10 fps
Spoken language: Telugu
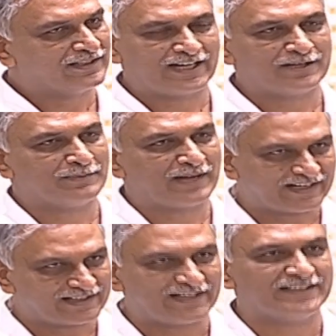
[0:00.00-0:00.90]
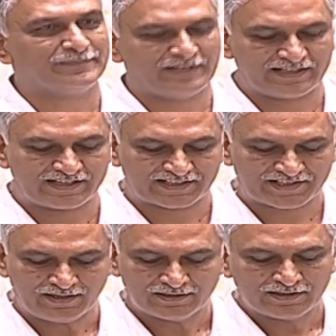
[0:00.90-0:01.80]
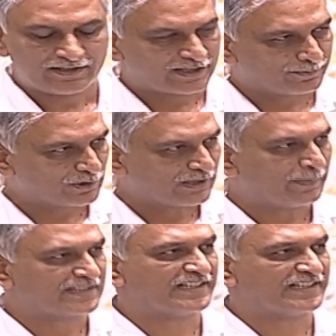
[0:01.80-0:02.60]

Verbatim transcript: కానీ మాకు అట్లాంటిది ఏం లేదు అధ్యక్ష ఇకపోతే మా